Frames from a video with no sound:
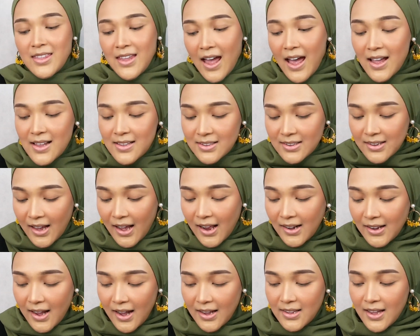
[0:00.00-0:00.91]
dan
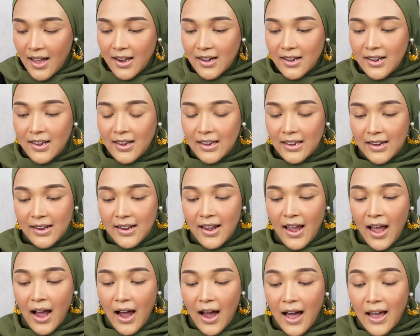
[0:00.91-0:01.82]
sekalian hari
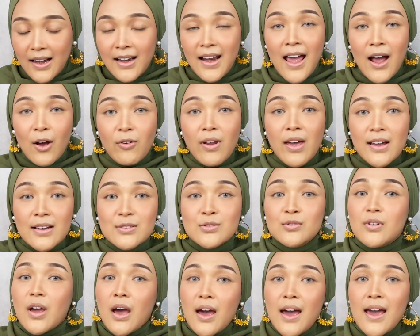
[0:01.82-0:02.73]
ini karena aku lagi
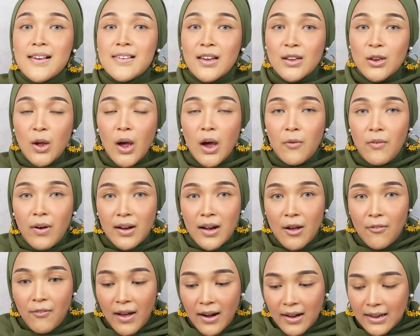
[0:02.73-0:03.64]
suka eyeshadow yang
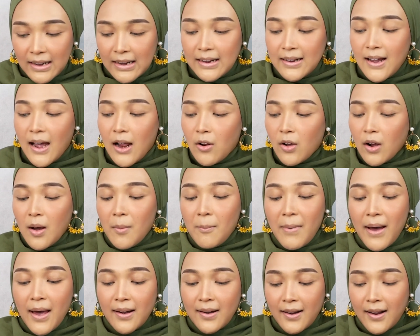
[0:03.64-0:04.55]
warna-warni kalau
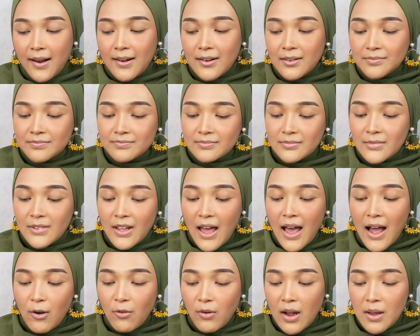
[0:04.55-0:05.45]
kemarin
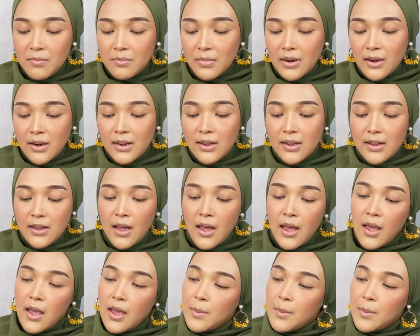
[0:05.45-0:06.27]
aku kan beli